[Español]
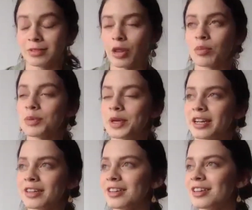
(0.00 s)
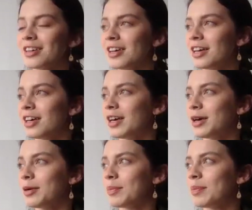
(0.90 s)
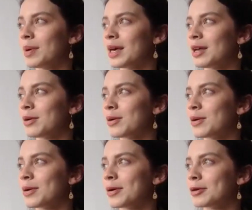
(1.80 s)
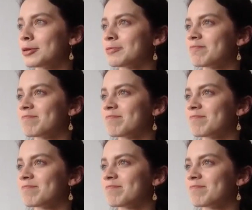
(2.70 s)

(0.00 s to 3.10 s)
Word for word: quedó muy bien. Pero